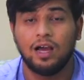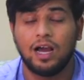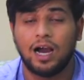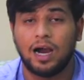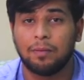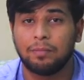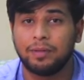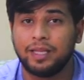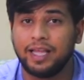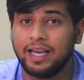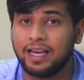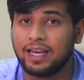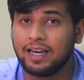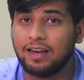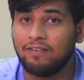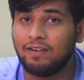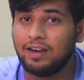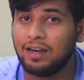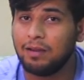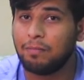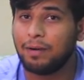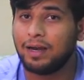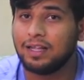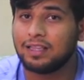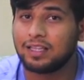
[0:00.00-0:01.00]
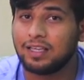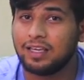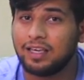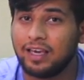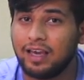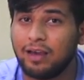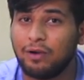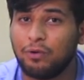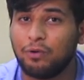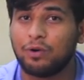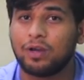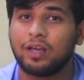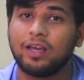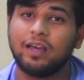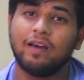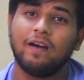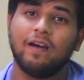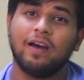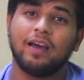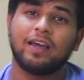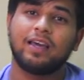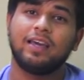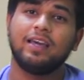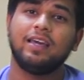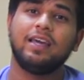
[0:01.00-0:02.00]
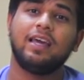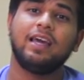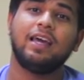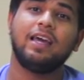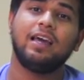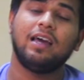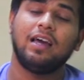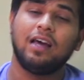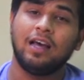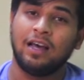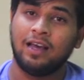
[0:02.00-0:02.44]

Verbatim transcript: अब देखने वाली बात ये होगी कि ये